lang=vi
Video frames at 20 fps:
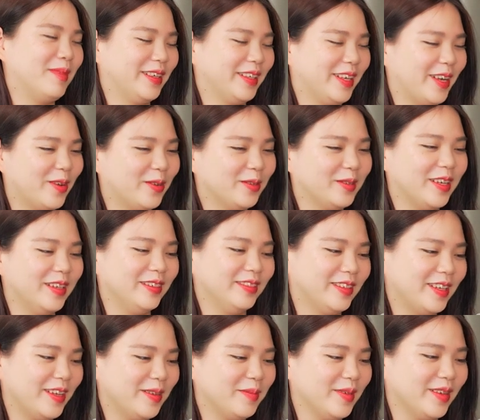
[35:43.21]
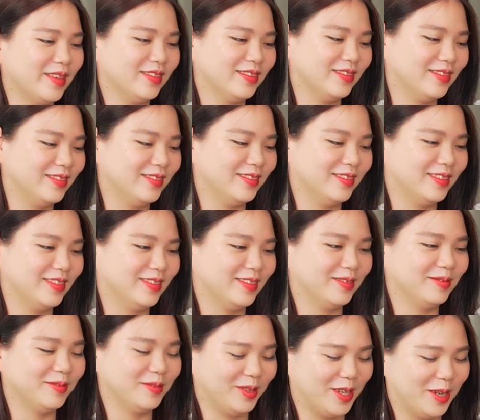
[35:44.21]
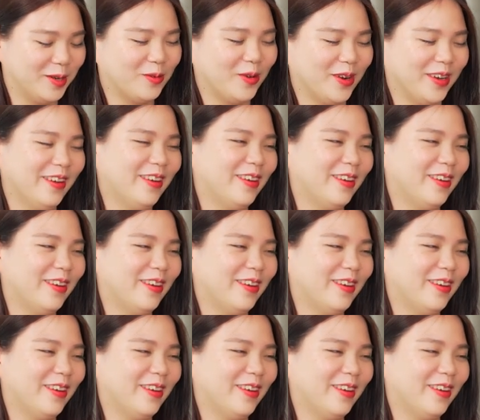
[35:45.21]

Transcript: mang theo đến khi mình đến cuối đời ừ, đến cuối ừ.